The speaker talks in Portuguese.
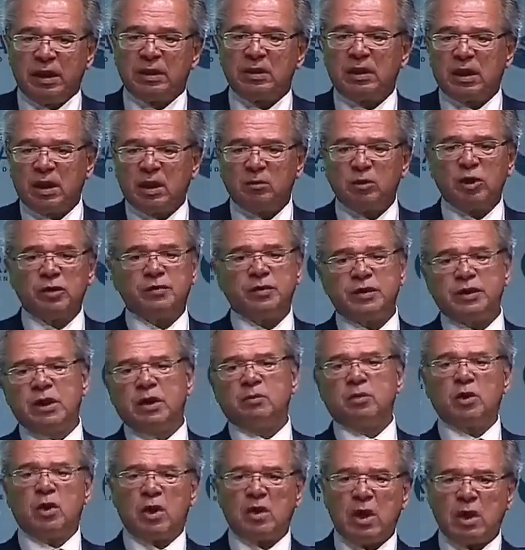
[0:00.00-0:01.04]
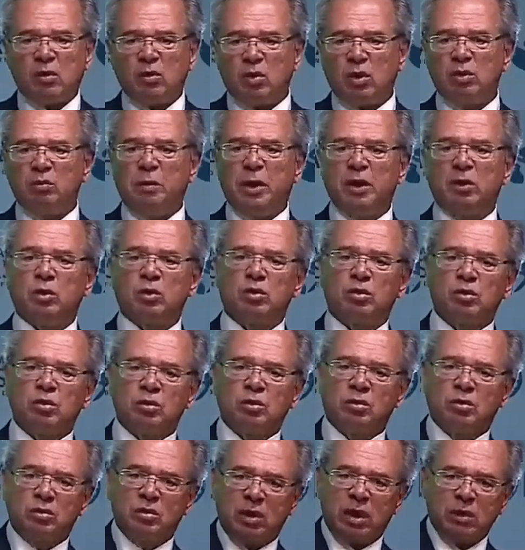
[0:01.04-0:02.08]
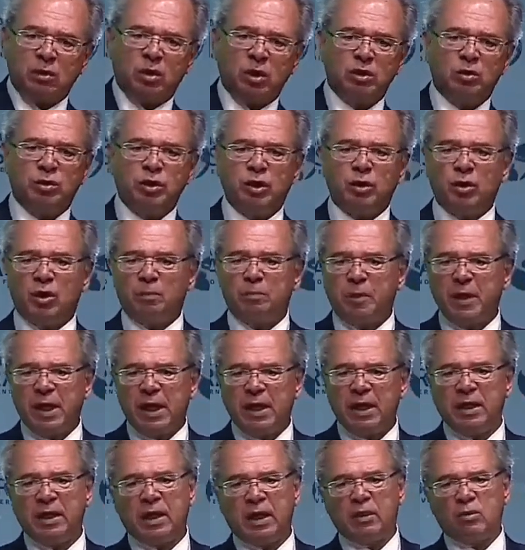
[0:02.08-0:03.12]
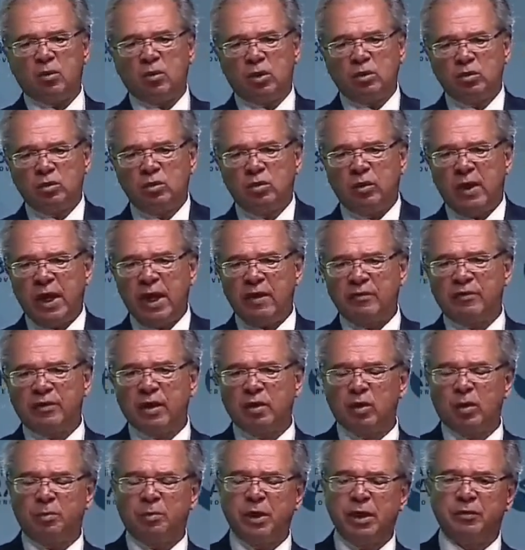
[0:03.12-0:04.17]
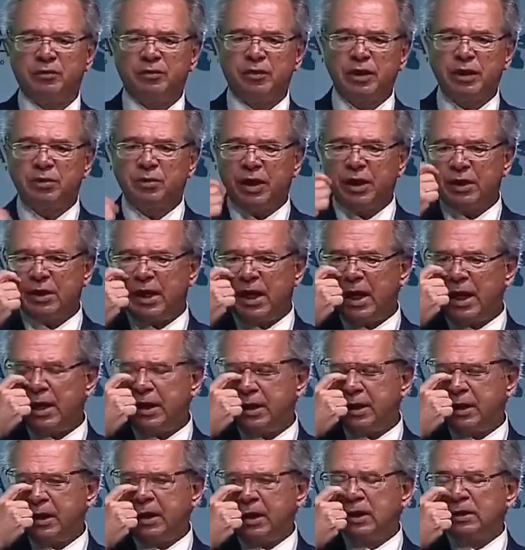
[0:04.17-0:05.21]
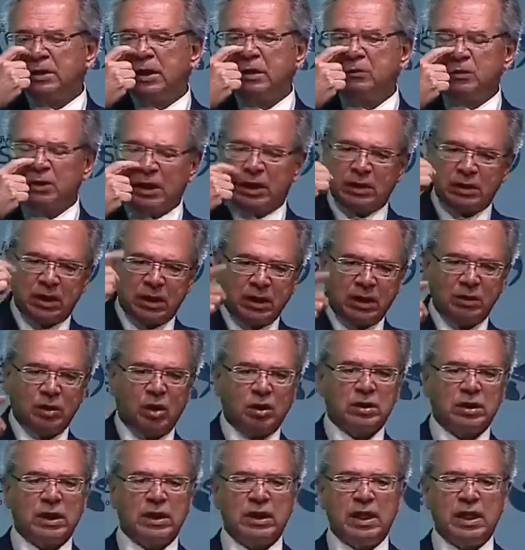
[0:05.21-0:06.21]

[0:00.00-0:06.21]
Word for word: Entramos e fizemos logo acordo do Mercosul, acordo da União Europeia, acordo do EFTA, European Free Trade Area, estamos entrando na